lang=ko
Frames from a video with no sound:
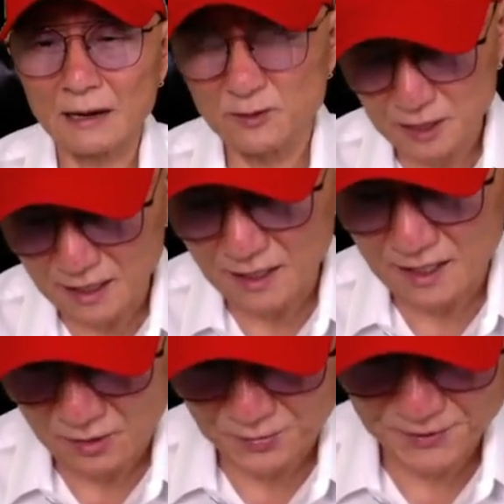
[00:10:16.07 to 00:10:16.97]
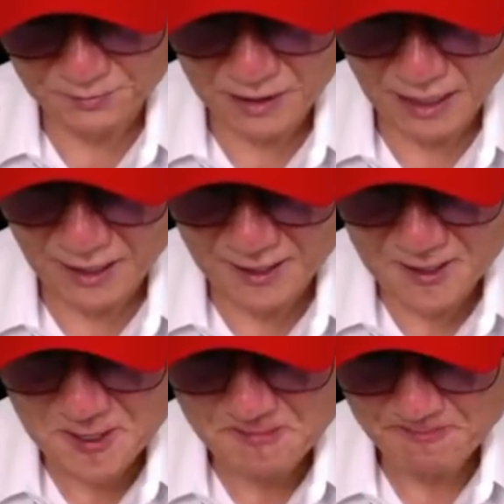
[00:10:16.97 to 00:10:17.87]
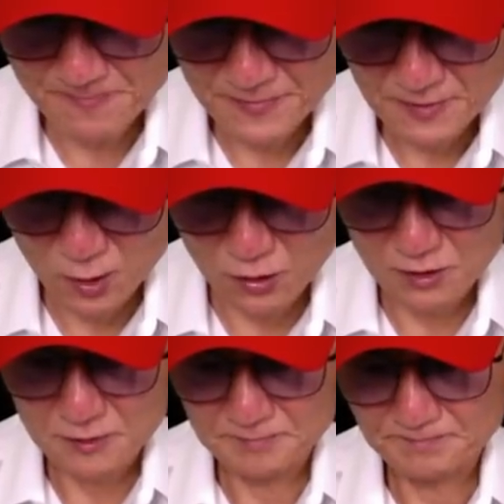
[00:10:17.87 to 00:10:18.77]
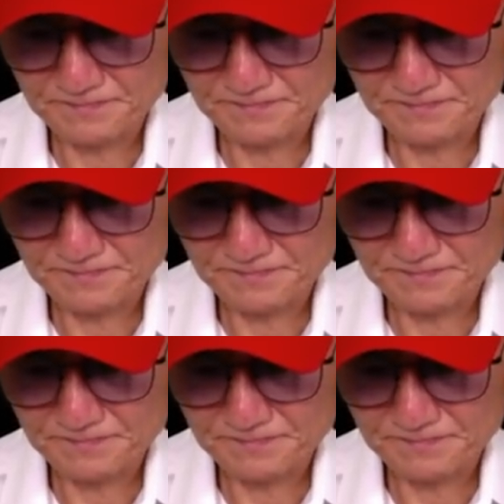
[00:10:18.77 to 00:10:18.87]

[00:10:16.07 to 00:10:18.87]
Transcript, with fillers: 아무 상관이 없습니다. 또